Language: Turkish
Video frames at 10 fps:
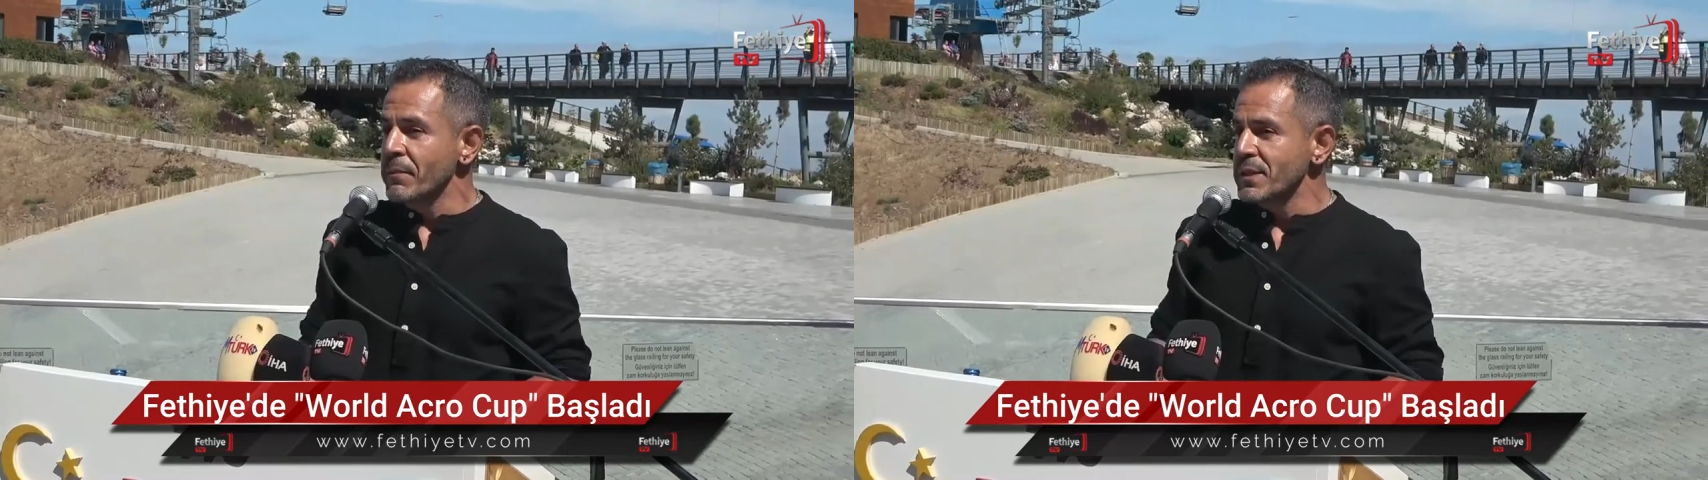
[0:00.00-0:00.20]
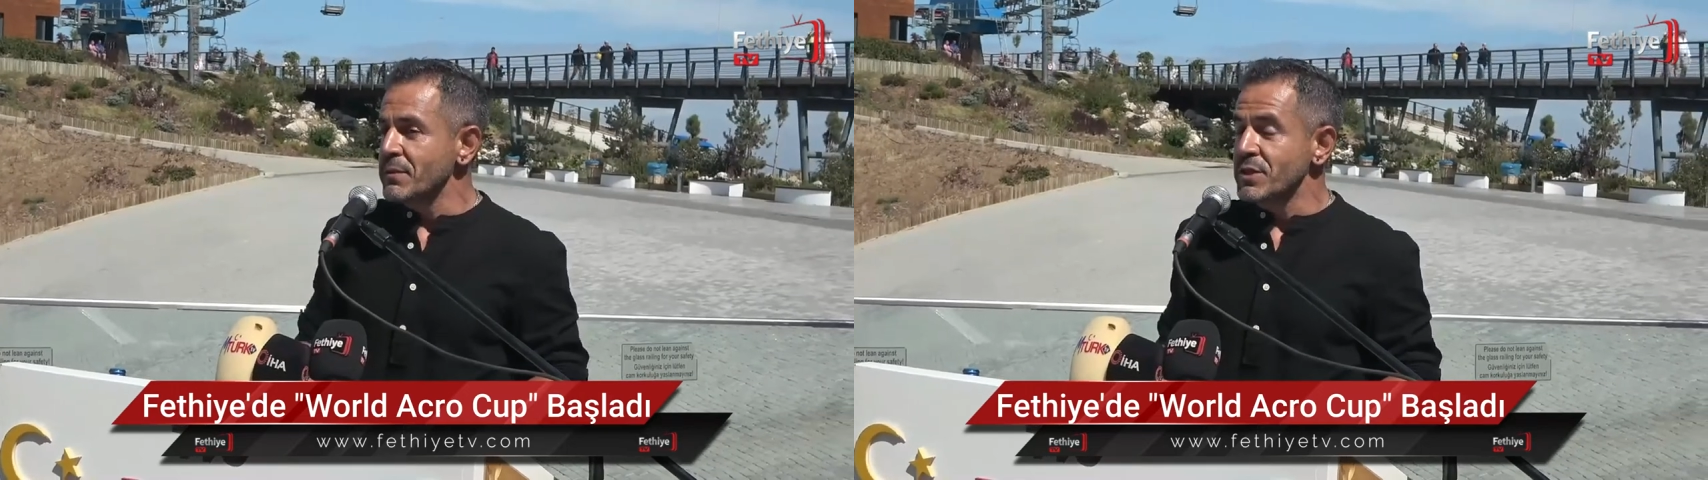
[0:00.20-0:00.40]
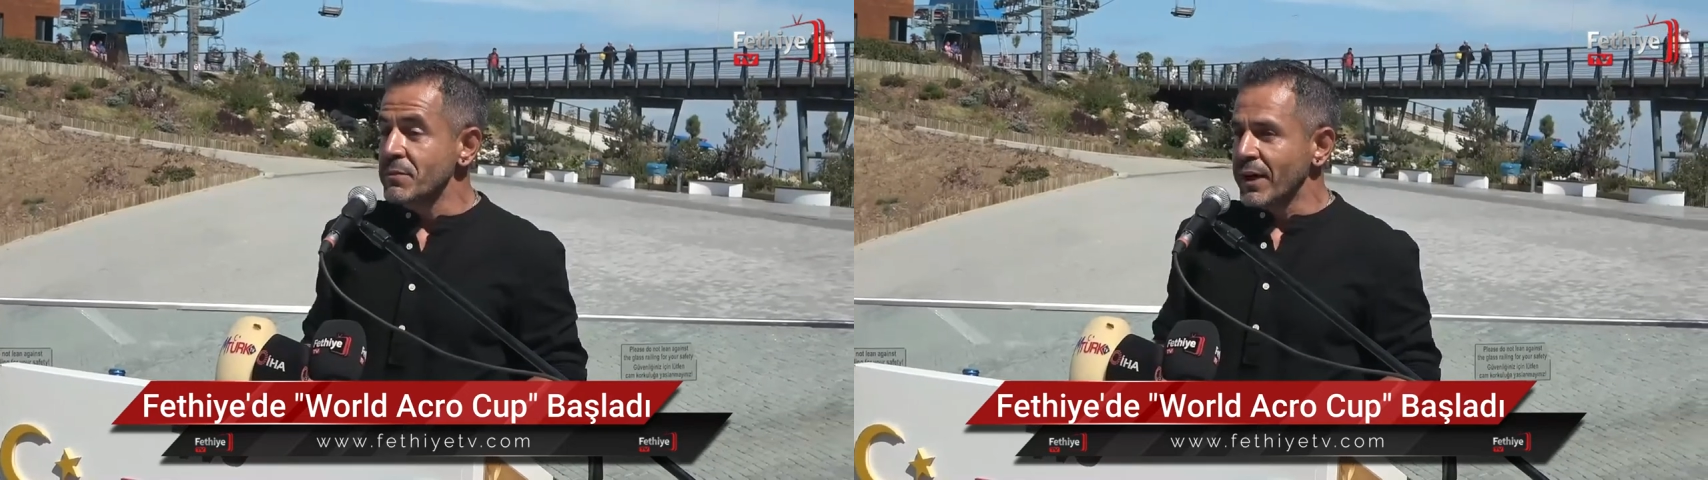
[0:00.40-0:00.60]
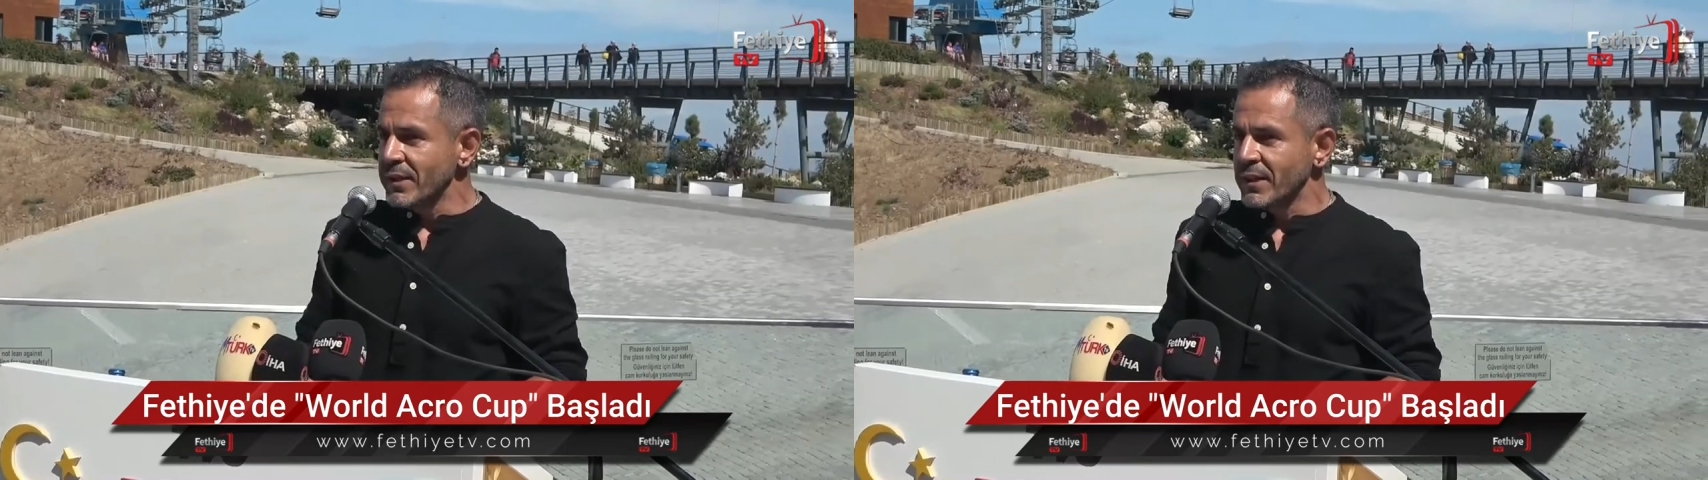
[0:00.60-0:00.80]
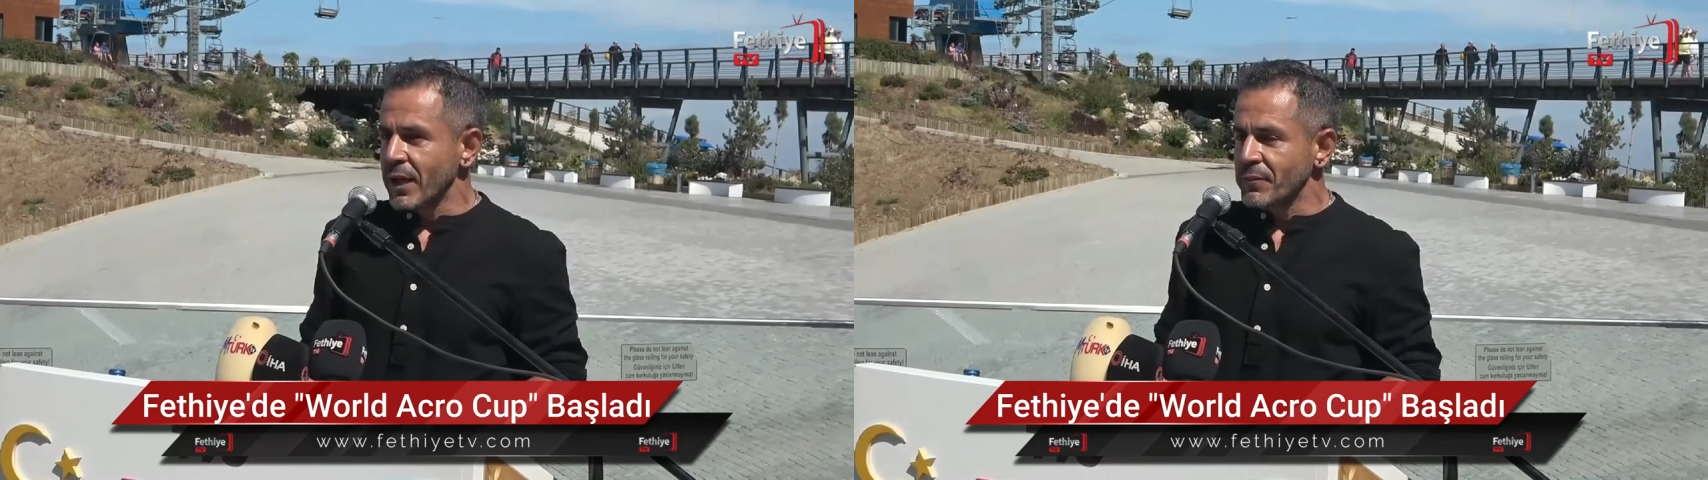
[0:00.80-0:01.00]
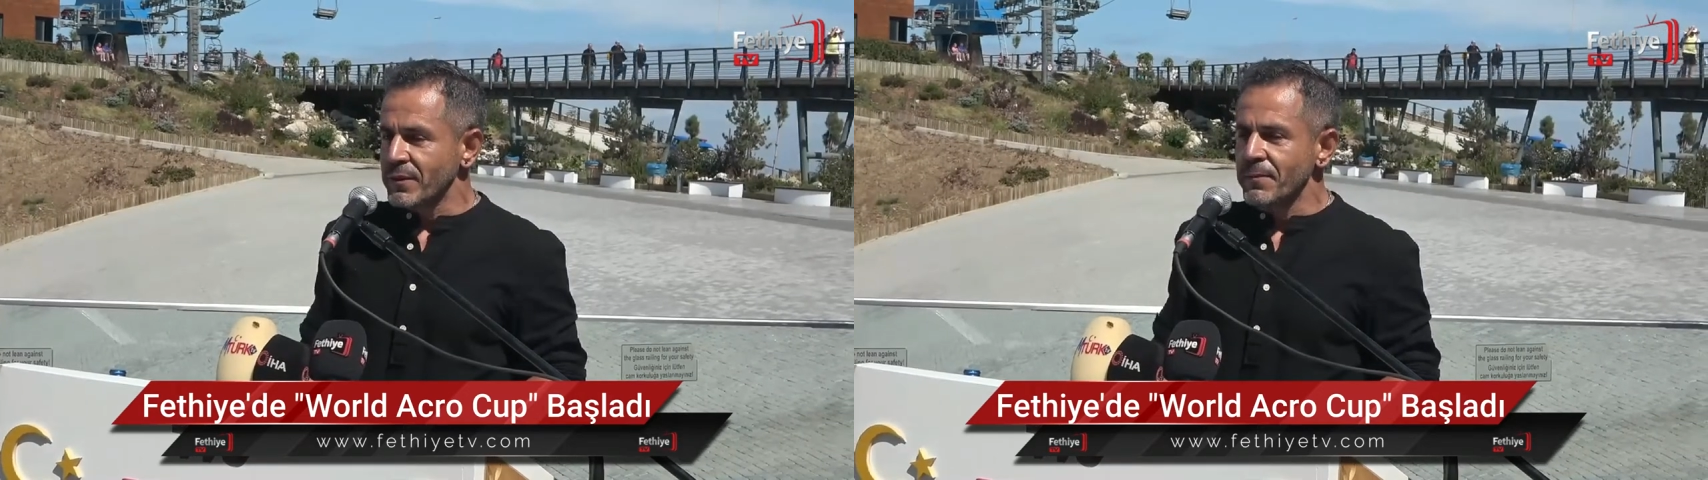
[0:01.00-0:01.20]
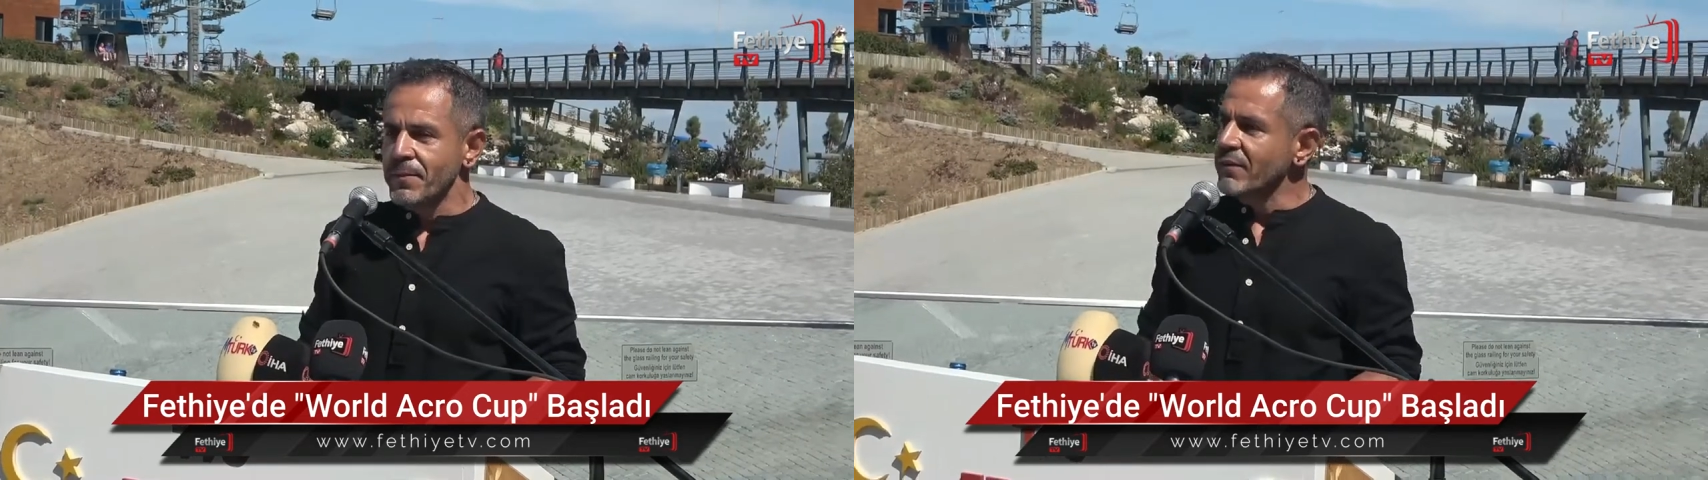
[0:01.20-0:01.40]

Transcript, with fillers: bizim için bir handikaptı.